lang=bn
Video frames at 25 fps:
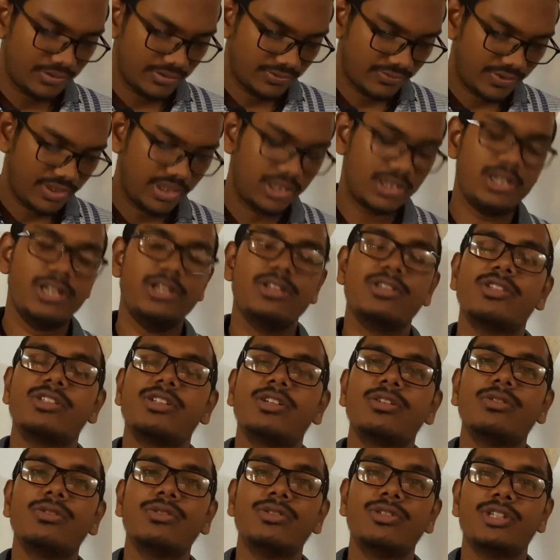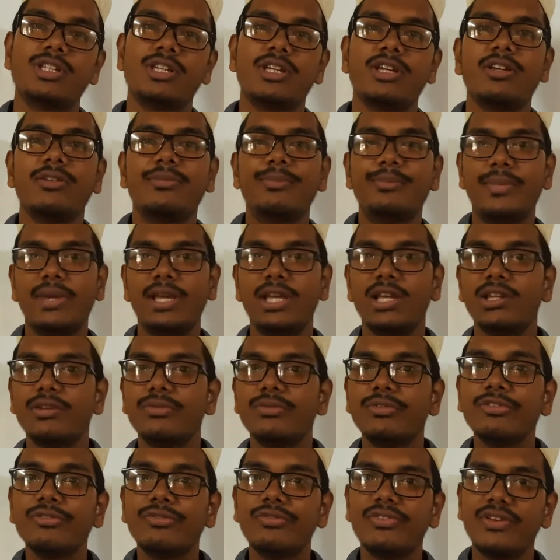ফার্টিলাইজেশন হচ্ছে মেল
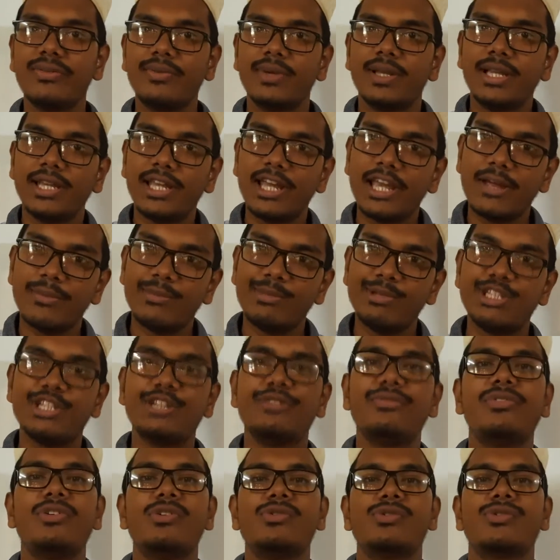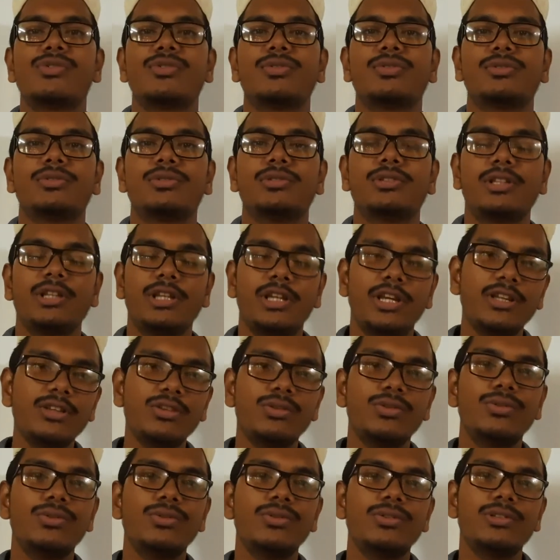এবং ফিমেল গ্যামেটের ফিউশন
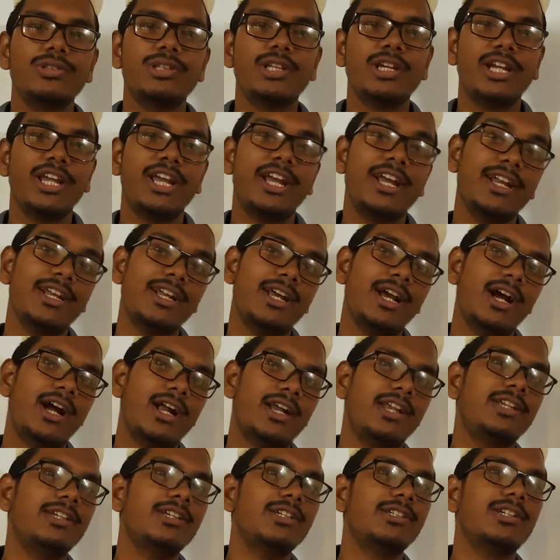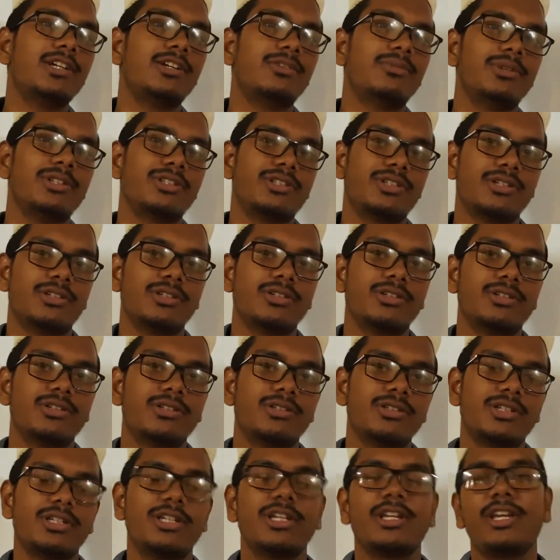কিন্তু তা এখানে আরেকটা টার্ম আছে
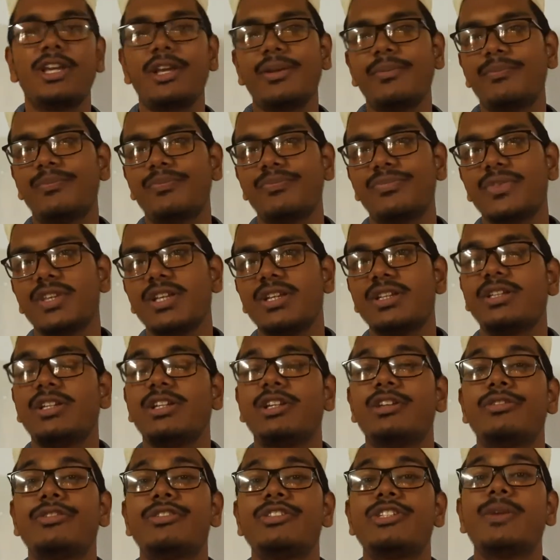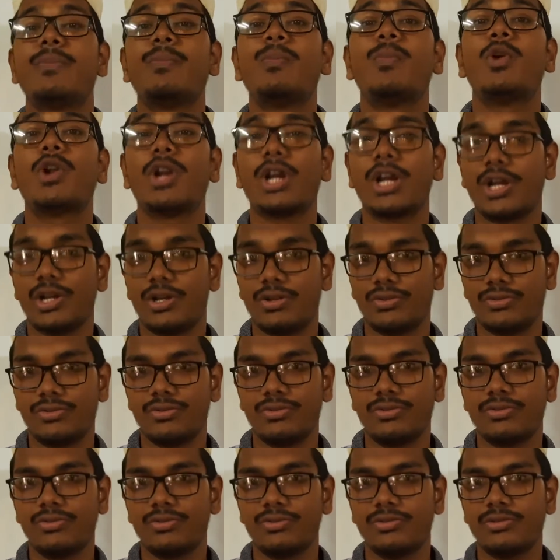সেটা কি সেটা হচ্ছে পরাগায়ন
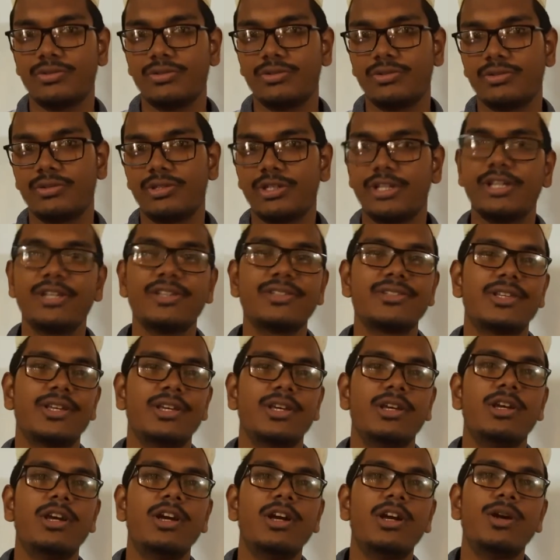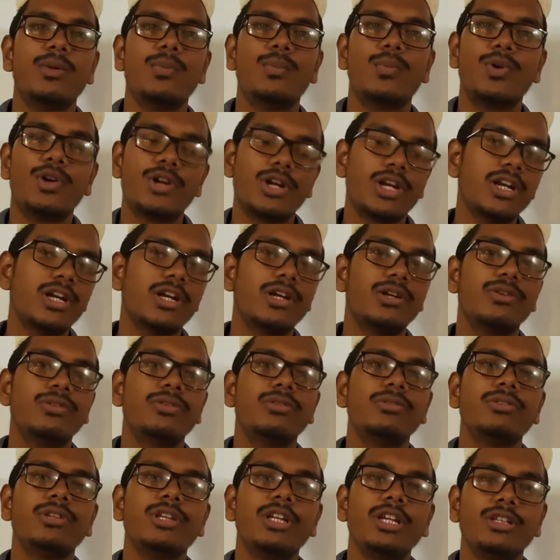ঠিক আছে
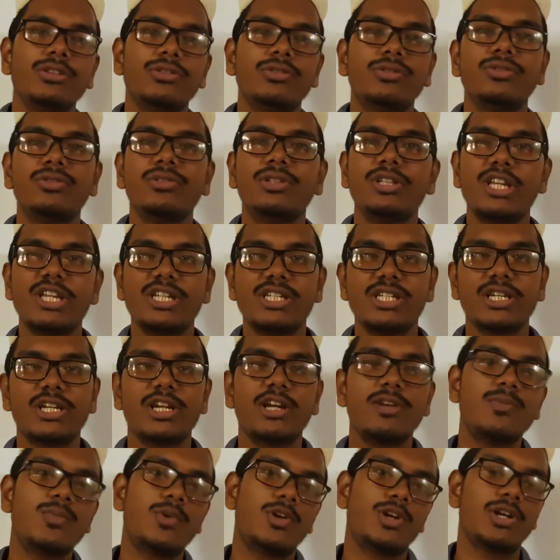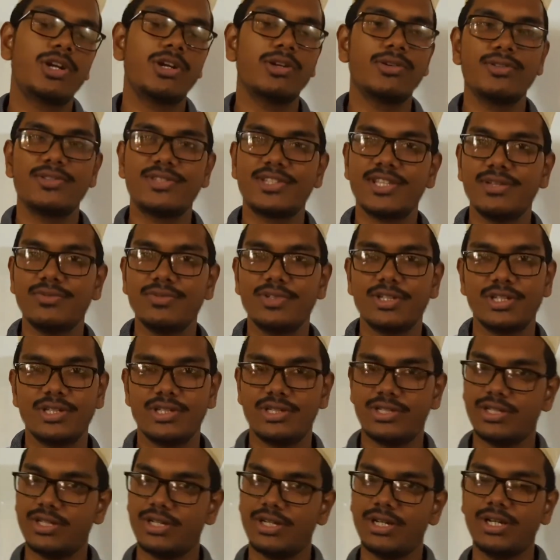পরাগায়ন কিন্তু নিষেক আর পরাগায়ন সেম
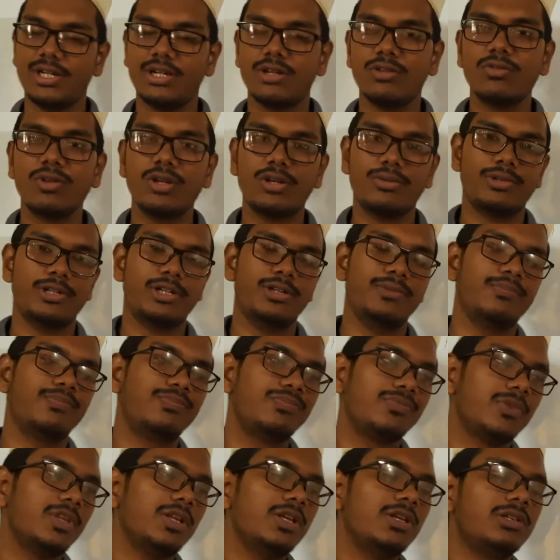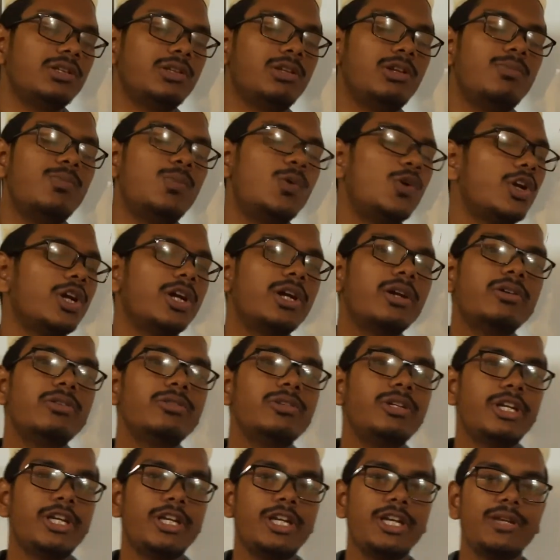জিনিস না এটা গোলাবানা তাহলে
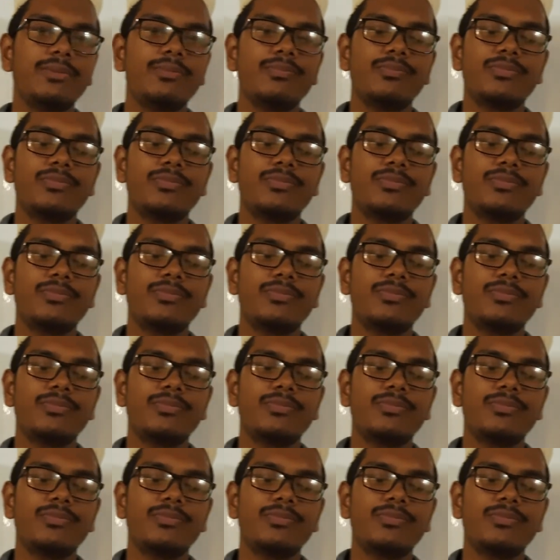পরাগায়নটা কি